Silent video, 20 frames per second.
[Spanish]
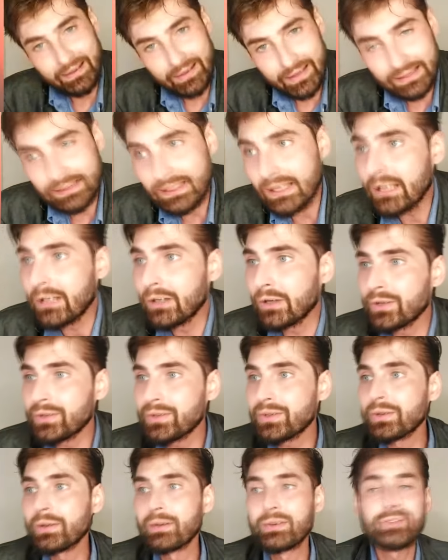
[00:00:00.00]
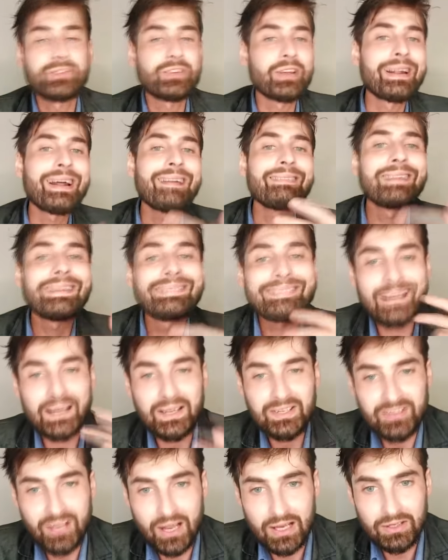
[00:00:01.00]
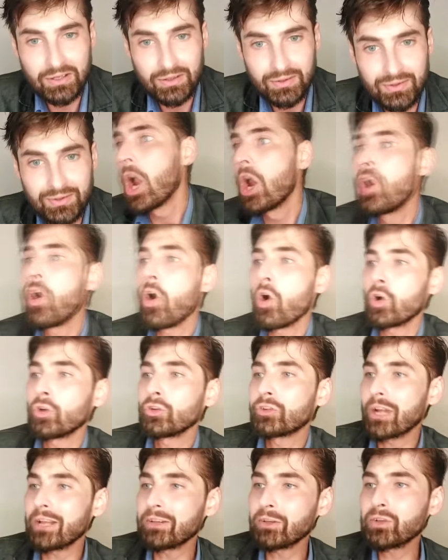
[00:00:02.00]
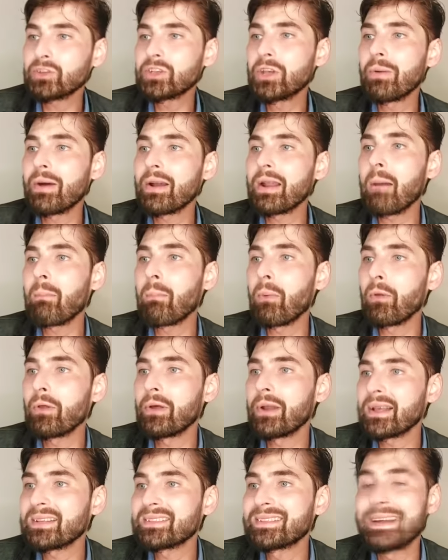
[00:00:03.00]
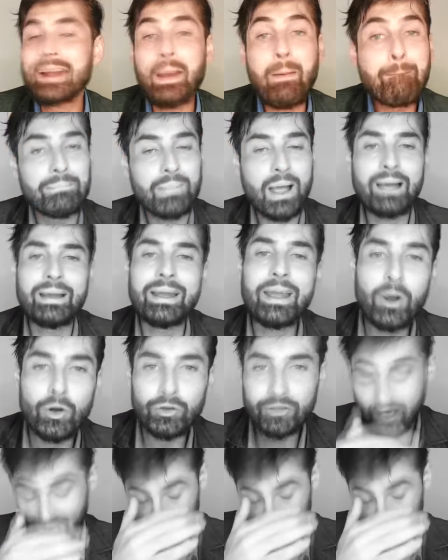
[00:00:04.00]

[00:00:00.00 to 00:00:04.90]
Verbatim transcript: destinos serán de tres años. Los contratos se van a poder hacer en... Hay otra